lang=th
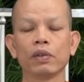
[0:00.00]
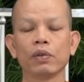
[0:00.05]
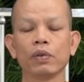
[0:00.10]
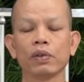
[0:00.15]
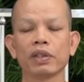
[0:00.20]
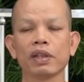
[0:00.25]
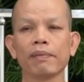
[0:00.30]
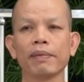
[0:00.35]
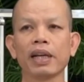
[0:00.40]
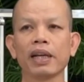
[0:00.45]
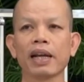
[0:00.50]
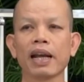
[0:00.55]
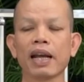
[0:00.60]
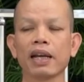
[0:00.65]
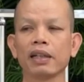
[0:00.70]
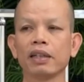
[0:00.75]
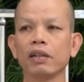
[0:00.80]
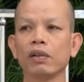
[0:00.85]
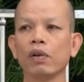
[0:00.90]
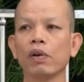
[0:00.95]
ตัวสม
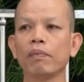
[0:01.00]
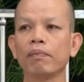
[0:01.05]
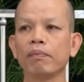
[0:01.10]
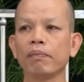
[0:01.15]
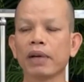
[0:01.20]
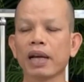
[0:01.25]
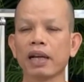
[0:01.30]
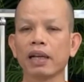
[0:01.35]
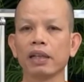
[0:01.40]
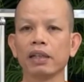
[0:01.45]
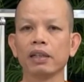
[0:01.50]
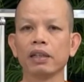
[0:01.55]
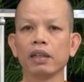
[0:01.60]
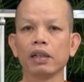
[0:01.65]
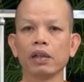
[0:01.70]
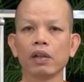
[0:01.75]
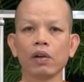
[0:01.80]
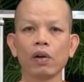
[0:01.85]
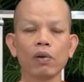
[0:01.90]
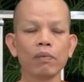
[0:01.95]
ถะคือล้ม
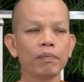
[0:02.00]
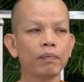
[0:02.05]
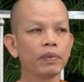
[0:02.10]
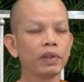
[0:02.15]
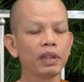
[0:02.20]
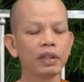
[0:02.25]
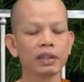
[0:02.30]
ล้ม